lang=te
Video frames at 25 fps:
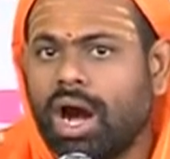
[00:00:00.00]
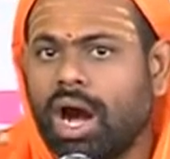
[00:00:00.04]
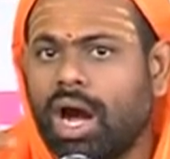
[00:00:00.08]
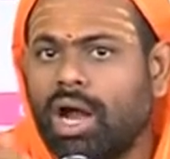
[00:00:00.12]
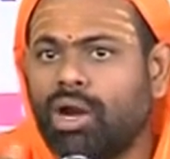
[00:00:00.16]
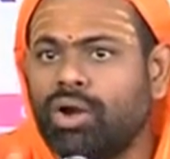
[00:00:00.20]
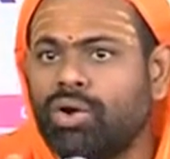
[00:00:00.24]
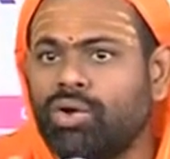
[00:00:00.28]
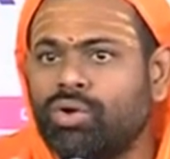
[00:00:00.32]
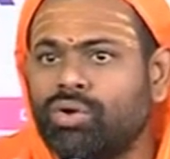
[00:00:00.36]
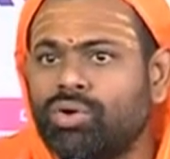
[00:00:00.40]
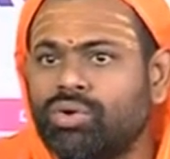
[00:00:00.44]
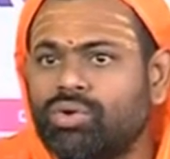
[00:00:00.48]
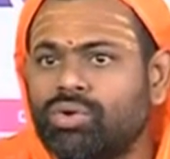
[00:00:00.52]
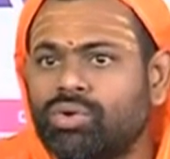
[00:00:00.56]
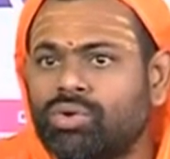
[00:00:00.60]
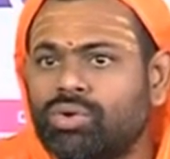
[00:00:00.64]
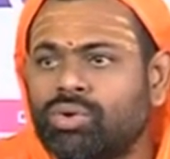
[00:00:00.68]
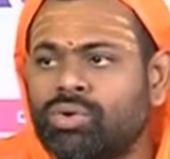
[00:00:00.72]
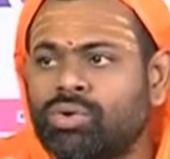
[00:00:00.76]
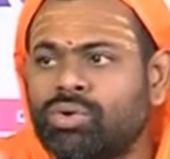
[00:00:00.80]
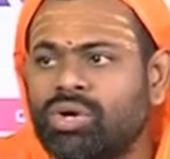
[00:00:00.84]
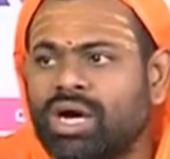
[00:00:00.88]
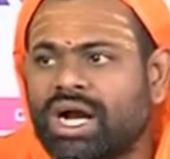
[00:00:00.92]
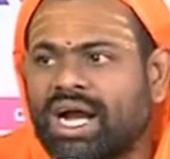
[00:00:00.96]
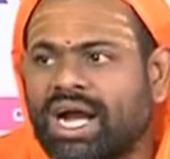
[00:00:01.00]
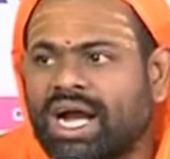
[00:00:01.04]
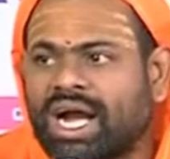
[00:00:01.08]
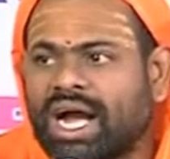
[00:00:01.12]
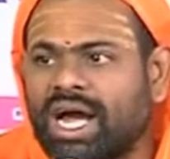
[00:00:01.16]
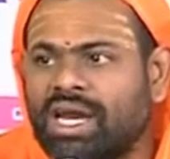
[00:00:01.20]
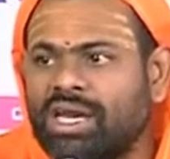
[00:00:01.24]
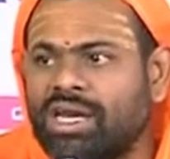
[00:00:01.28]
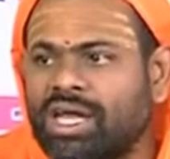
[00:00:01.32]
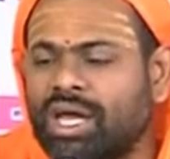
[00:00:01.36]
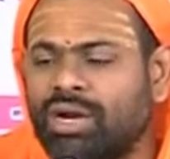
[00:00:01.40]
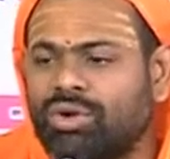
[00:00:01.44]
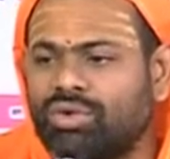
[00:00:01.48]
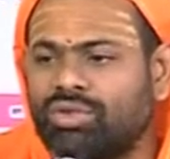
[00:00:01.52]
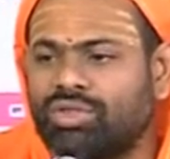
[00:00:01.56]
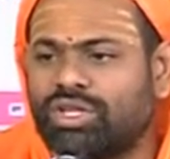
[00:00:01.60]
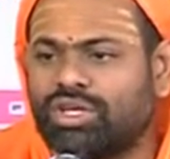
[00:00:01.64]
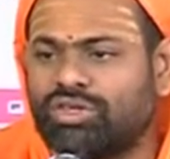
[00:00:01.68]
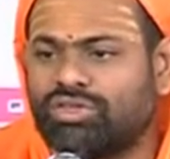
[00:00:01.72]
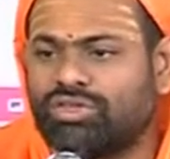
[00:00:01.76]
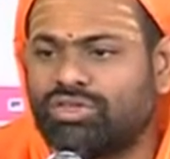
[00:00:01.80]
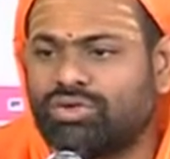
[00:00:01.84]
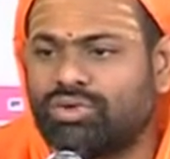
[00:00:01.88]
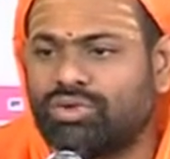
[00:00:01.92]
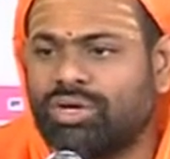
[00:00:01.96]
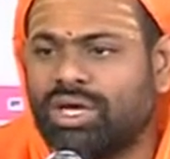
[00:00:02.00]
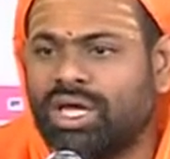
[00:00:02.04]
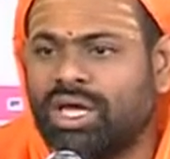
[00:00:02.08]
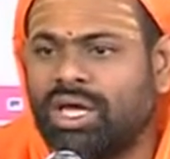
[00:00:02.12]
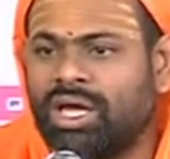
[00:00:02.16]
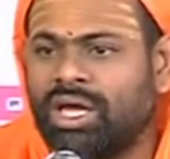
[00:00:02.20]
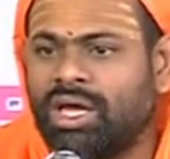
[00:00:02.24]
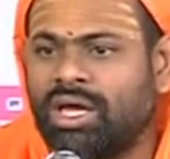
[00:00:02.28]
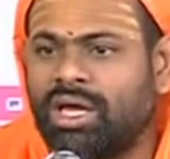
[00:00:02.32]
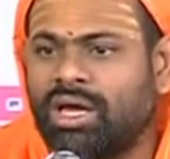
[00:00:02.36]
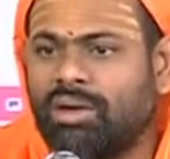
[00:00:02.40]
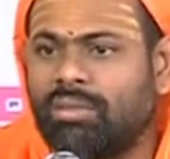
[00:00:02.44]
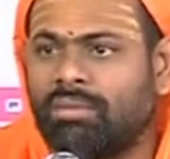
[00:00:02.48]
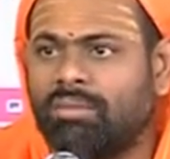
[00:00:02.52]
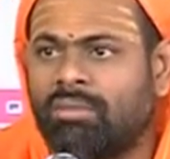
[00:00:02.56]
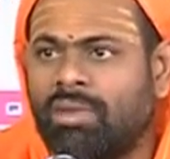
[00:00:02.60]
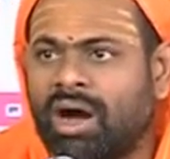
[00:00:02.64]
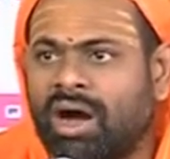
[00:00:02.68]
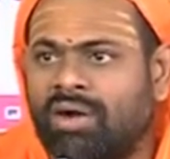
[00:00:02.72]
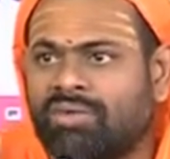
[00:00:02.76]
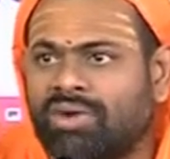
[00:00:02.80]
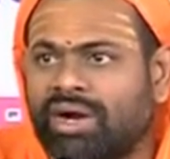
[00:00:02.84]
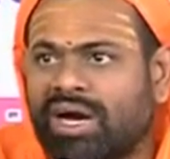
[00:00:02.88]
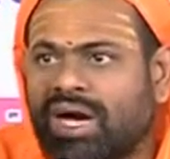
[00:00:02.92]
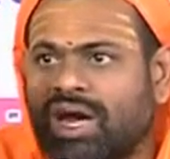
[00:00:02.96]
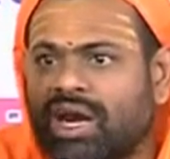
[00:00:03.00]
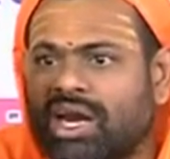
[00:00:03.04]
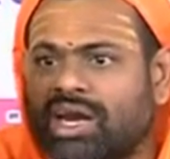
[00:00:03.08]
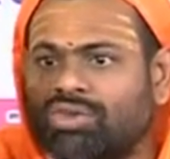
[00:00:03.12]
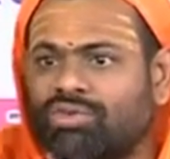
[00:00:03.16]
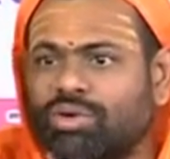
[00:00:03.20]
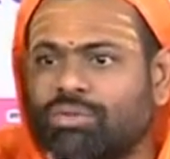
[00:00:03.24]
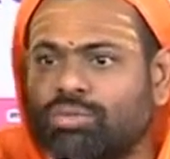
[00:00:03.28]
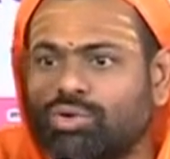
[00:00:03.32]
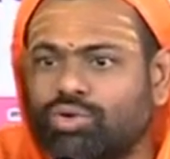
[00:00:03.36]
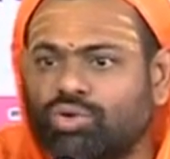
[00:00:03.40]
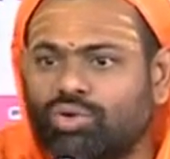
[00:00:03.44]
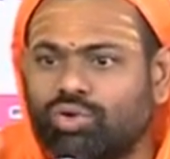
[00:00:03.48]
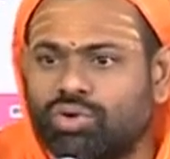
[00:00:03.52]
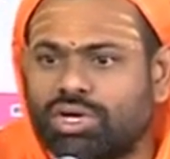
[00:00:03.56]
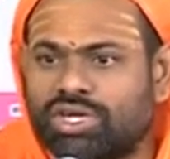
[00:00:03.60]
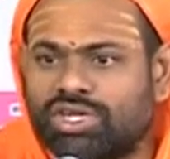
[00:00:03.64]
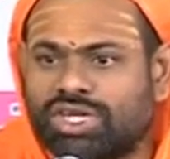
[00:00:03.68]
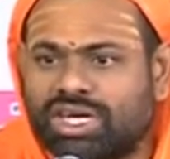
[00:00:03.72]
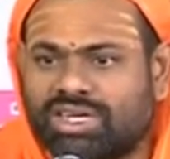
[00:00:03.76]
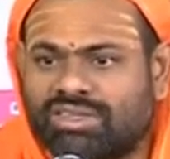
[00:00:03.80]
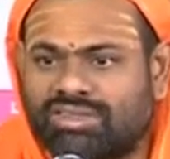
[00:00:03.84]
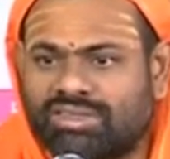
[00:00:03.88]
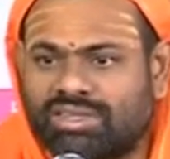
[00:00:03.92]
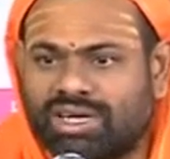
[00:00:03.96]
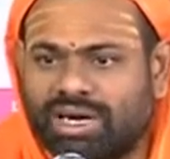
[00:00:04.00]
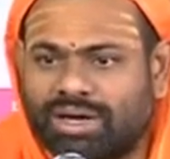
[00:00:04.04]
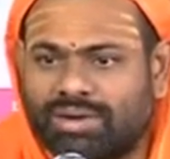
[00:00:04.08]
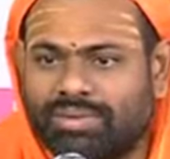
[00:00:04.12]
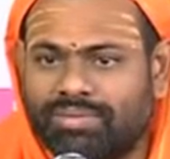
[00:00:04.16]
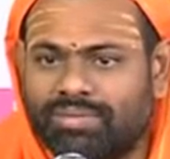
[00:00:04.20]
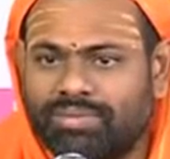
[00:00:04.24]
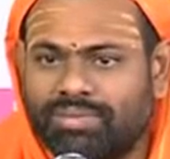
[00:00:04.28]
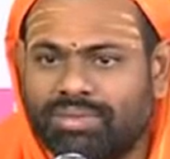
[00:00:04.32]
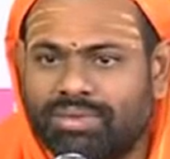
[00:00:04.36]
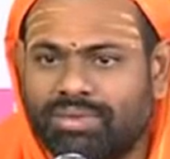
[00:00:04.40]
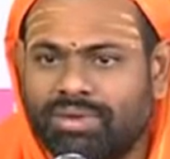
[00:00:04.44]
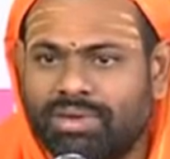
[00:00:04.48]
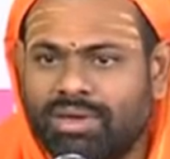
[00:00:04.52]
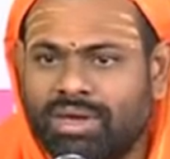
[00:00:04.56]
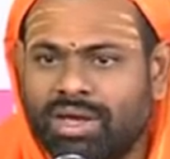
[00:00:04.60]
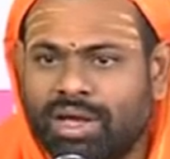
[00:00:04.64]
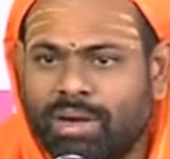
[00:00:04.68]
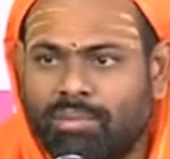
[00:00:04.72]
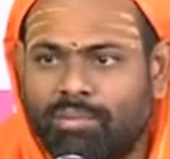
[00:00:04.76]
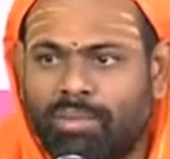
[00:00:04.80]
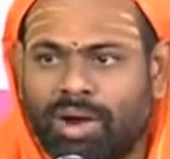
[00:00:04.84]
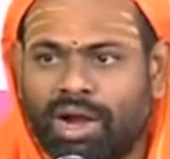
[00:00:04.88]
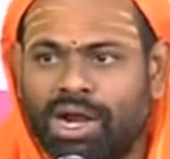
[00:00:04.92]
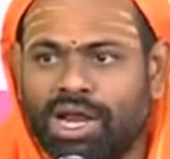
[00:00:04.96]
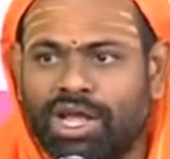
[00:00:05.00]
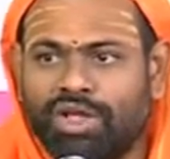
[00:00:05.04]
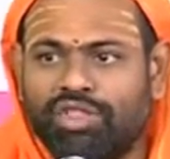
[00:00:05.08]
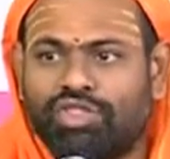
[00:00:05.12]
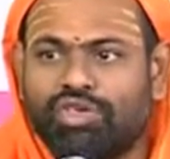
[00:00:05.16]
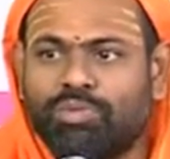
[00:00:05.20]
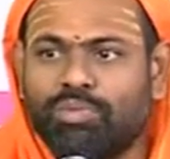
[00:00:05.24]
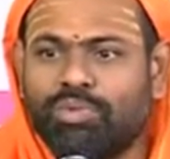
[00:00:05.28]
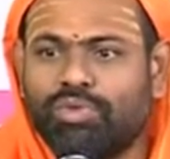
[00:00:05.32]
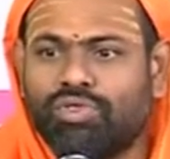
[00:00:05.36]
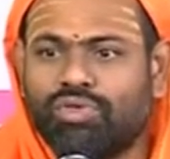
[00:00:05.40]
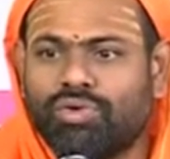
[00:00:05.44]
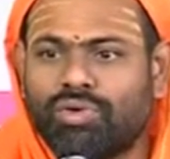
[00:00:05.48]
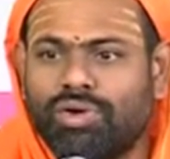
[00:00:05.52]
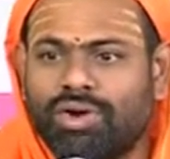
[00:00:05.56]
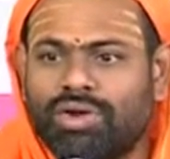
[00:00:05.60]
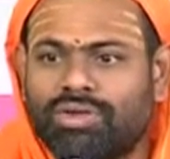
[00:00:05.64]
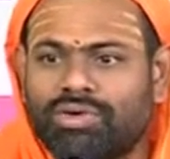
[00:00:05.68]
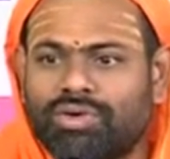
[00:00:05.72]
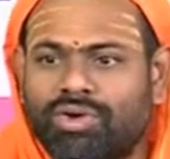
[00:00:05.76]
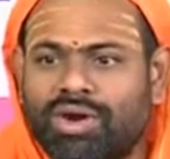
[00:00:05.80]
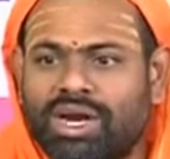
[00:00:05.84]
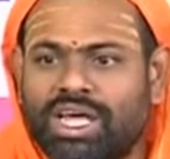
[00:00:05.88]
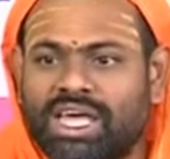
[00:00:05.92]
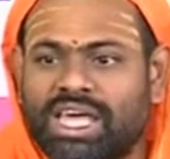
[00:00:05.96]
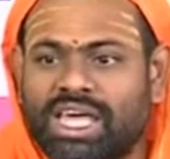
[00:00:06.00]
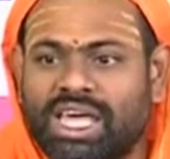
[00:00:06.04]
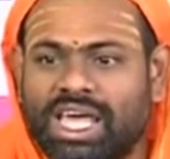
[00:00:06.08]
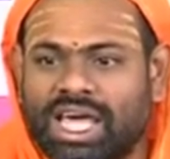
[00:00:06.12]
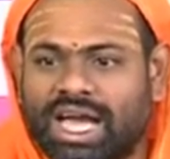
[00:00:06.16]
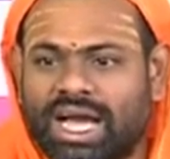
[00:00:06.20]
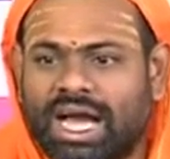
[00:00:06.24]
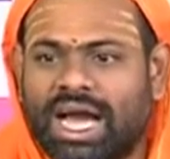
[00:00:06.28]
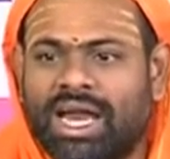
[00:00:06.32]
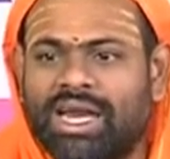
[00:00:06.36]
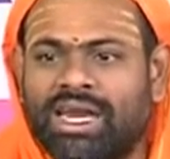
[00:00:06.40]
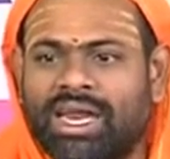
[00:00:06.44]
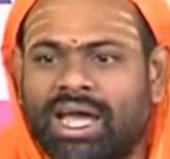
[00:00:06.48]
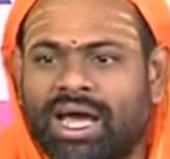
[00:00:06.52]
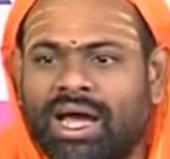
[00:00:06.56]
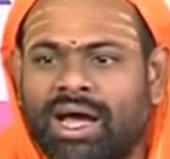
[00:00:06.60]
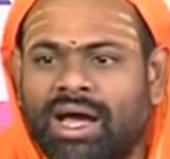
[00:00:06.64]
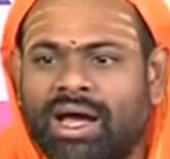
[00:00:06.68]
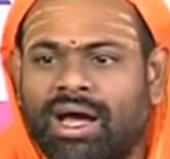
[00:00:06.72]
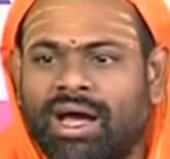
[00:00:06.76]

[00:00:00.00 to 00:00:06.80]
అల్లుడు కన్యను తీసుకుని మామగారిని విముక్తుణ్ణి చేస్తాడు మళ్ళీ ఇచ్చిపుచ్చుకోవడం చూడండి ఈ కన్య